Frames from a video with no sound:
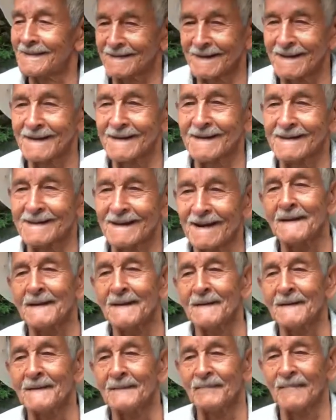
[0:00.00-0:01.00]
Sí, sí.
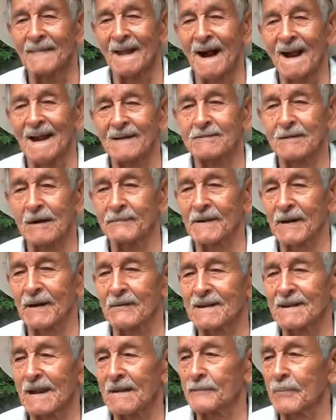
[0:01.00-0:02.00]
Estoy
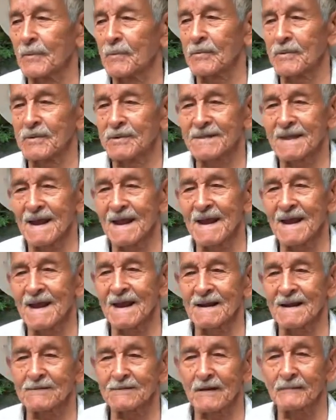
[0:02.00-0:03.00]
preguntando por
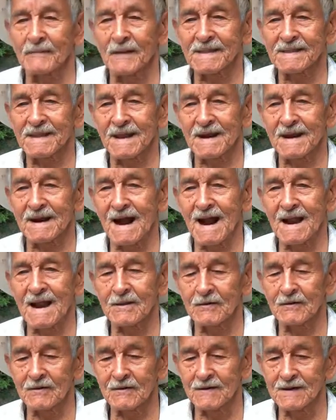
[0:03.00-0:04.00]
usted, estoy
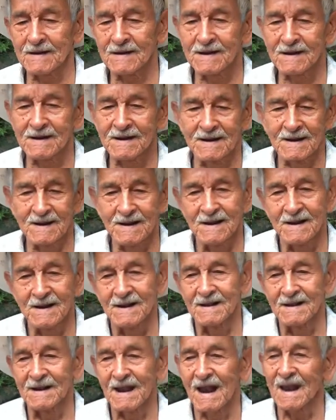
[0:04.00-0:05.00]
platicando.
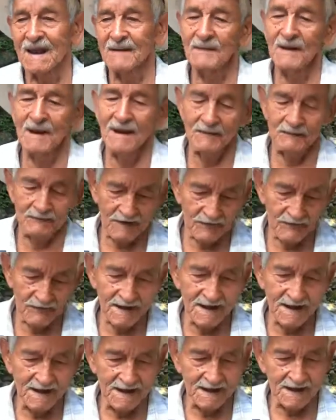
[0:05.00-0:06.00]
Y ahí me, me
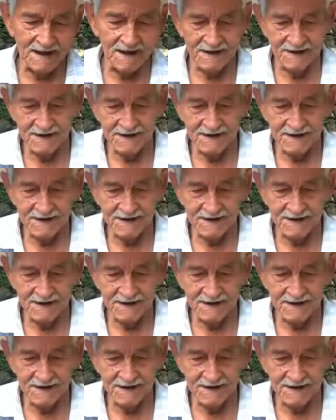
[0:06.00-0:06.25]
vine.